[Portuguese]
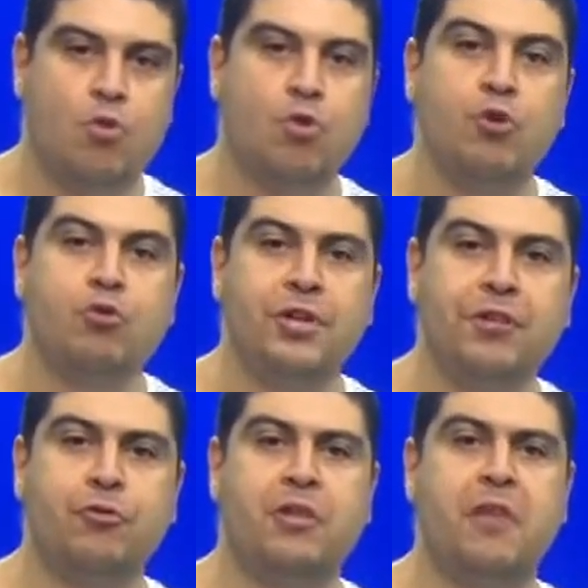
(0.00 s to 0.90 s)
O rio
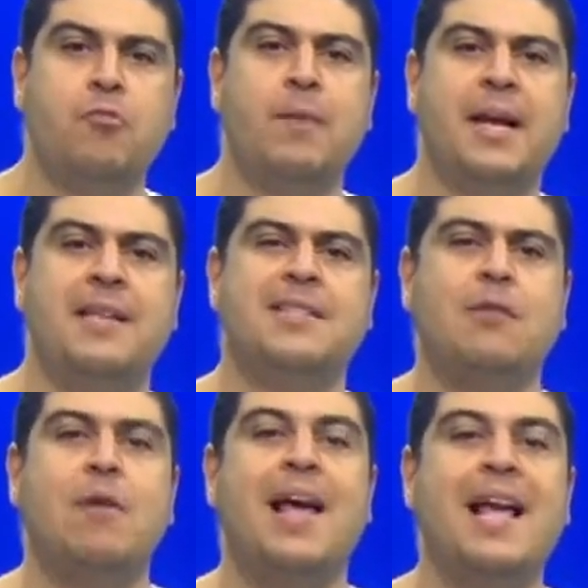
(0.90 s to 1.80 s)
Nilo tem uma
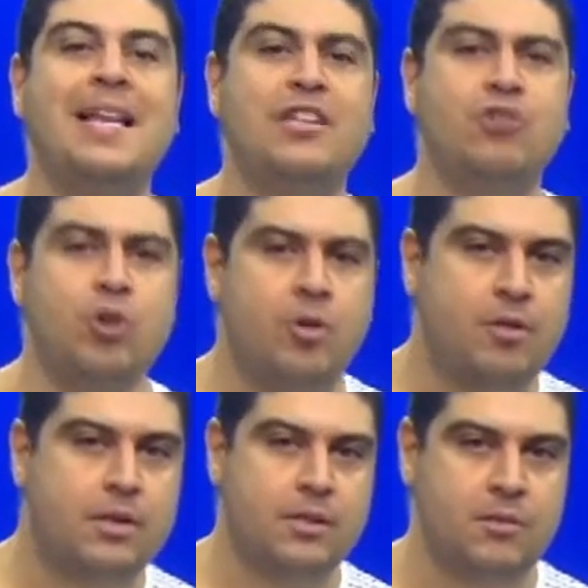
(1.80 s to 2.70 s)
questão
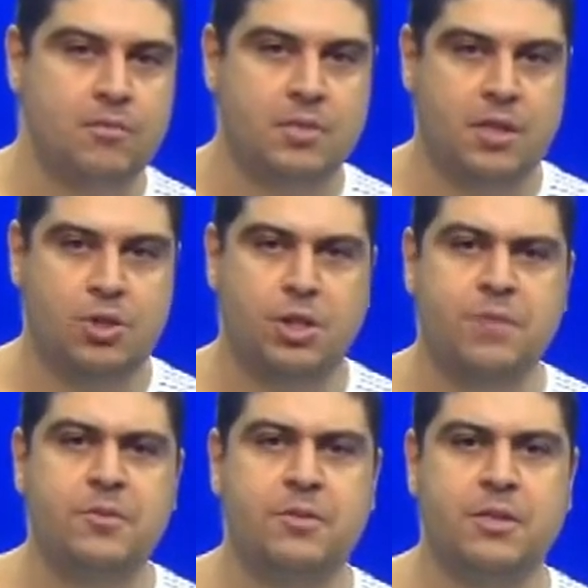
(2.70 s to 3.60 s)
religiosa com os
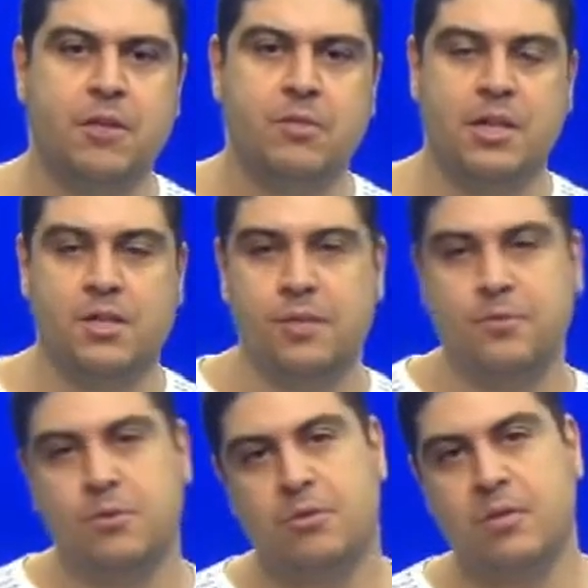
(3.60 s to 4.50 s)
egípcios, né? Os
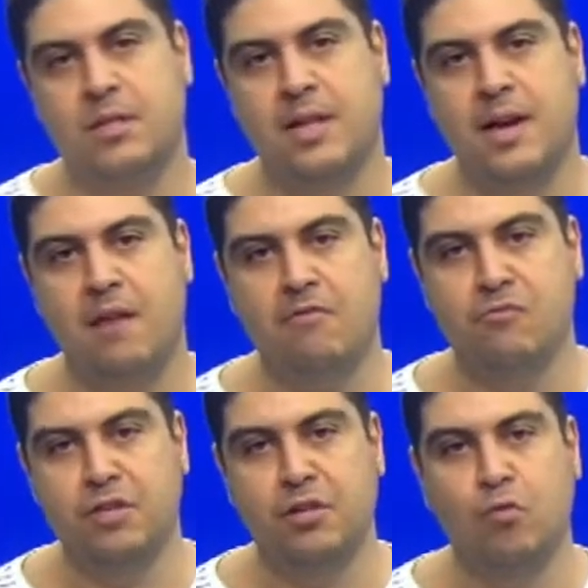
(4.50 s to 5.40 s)
egípcios
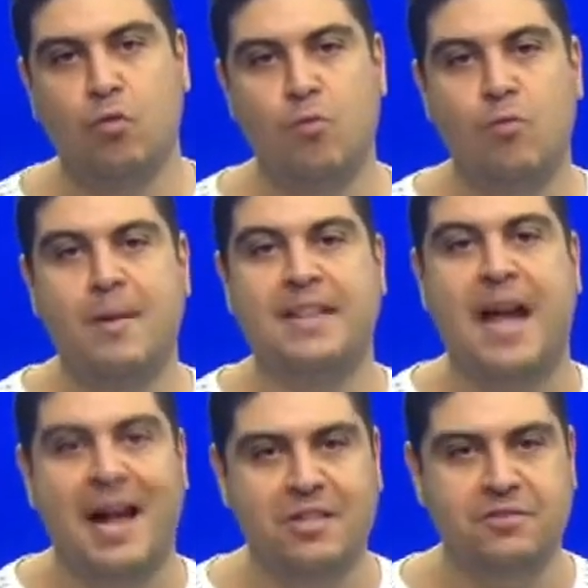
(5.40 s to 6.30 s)
consideravam o Nilo como uma
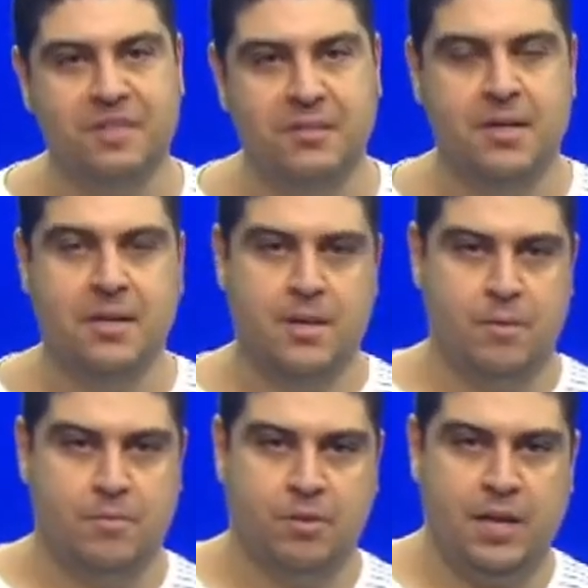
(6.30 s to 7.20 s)
dádiva,
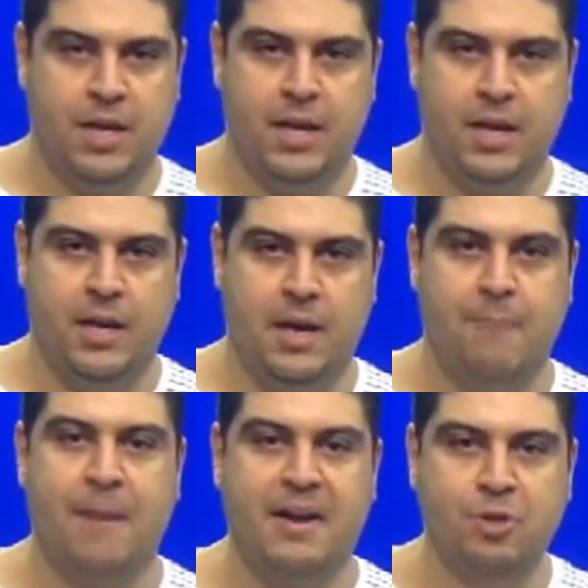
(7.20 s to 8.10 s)
porque
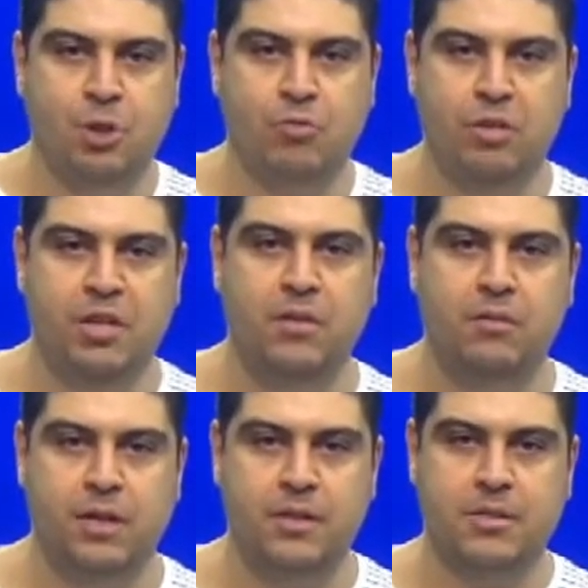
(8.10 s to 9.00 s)
a partir do
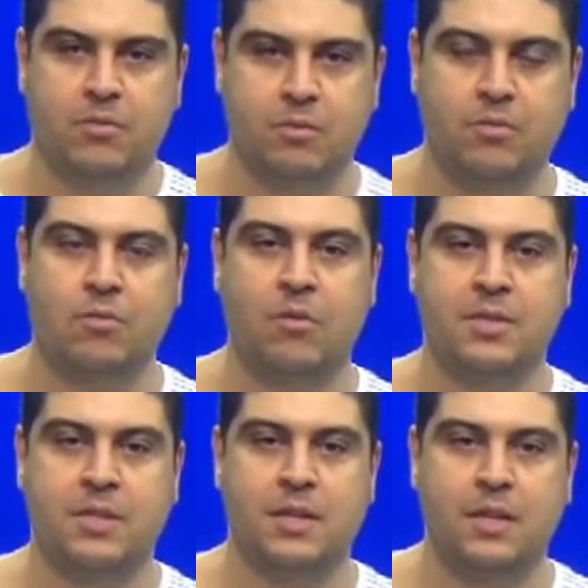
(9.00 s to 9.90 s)
Nilo que eles
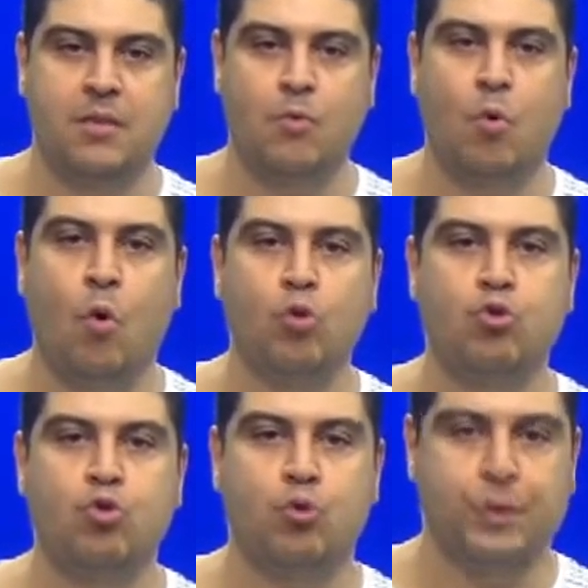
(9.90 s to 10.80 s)
conseguiram
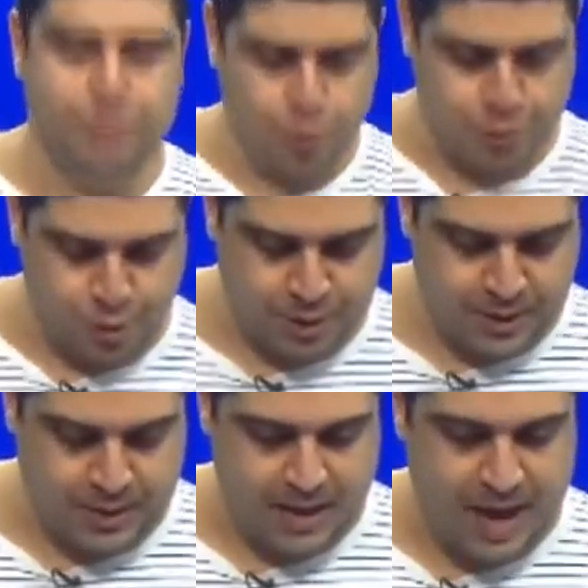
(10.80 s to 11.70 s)
construir sua
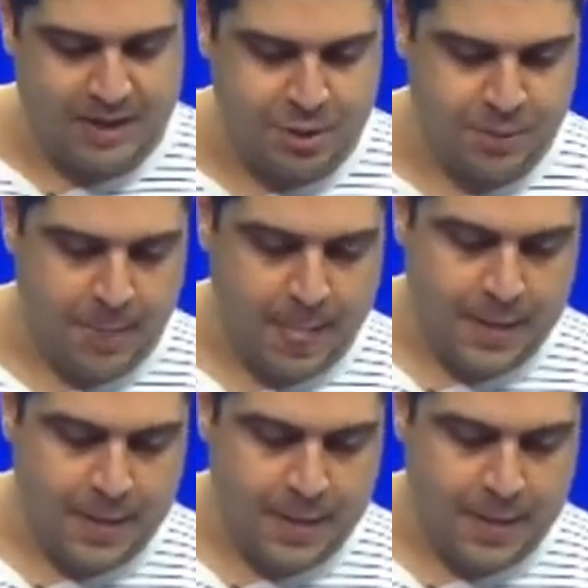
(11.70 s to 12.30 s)
sociedade.